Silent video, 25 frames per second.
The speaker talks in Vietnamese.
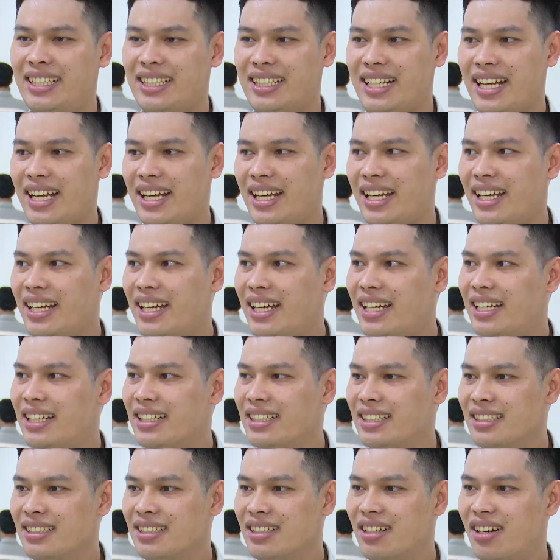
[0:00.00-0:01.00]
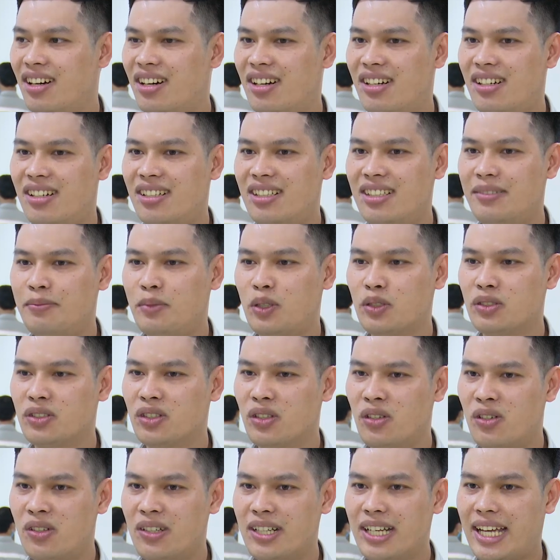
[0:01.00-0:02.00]
để ờ, có một
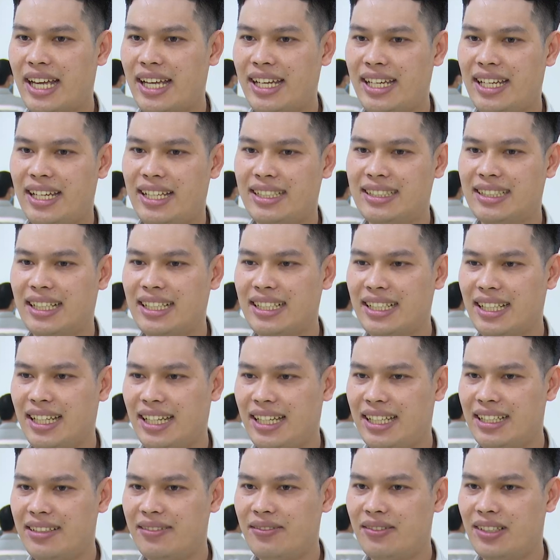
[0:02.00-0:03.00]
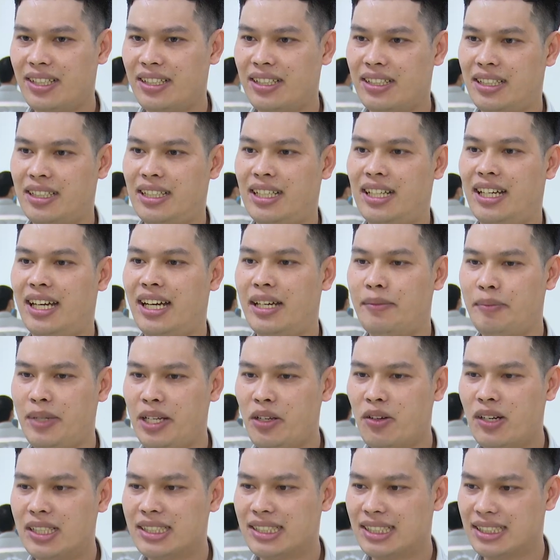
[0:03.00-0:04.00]
số cái sáng kiến và hợp
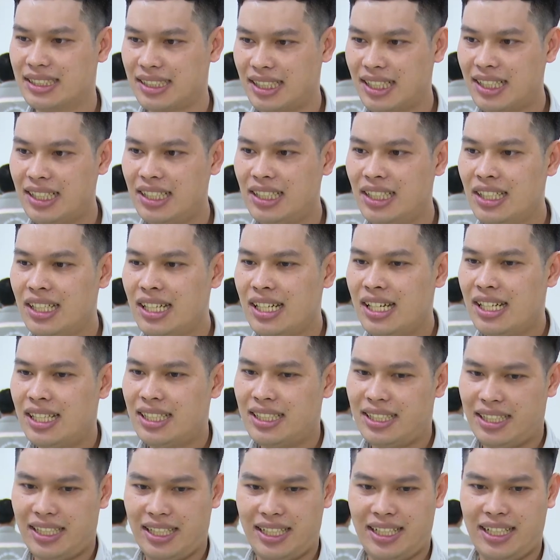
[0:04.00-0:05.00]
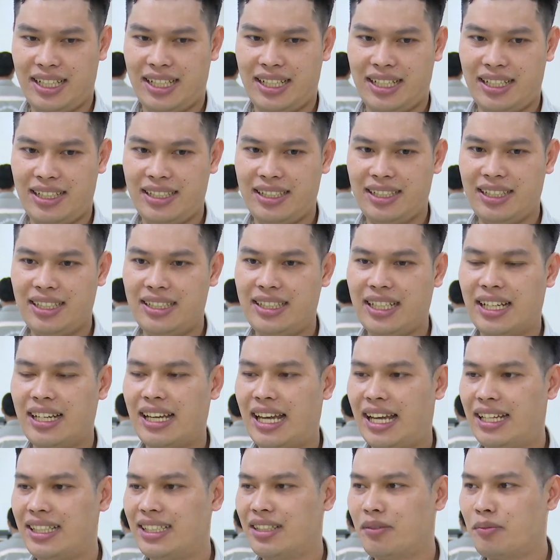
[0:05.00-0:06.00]
lý hóa sản xuất thì như chẳng
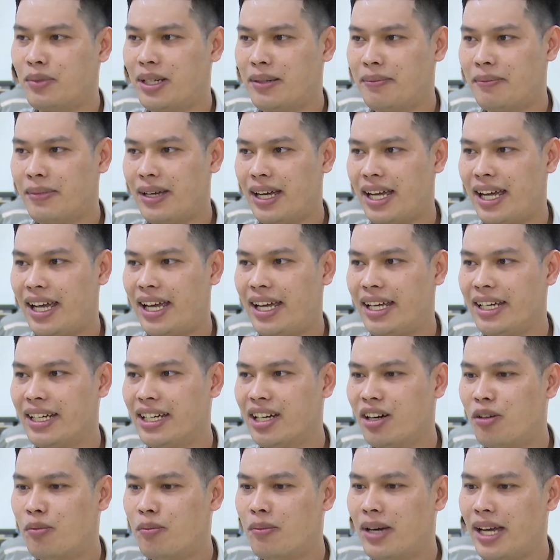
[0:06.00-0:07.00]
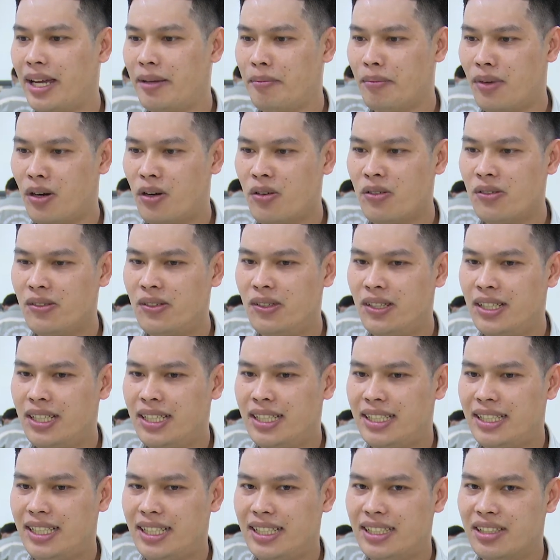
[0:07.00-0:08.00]
hạn trong năm 2021
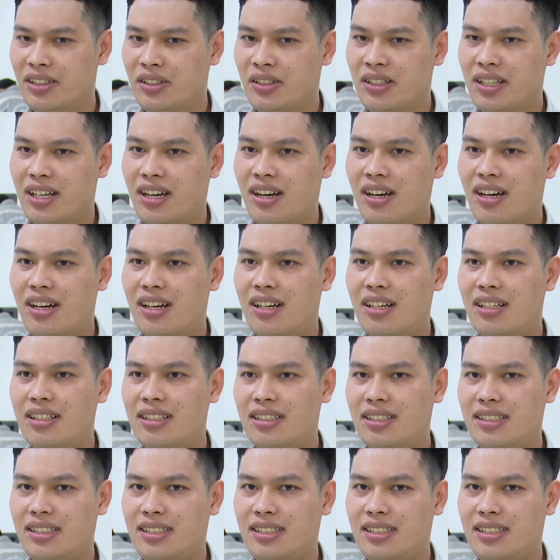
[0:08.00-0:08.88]
thì tôi có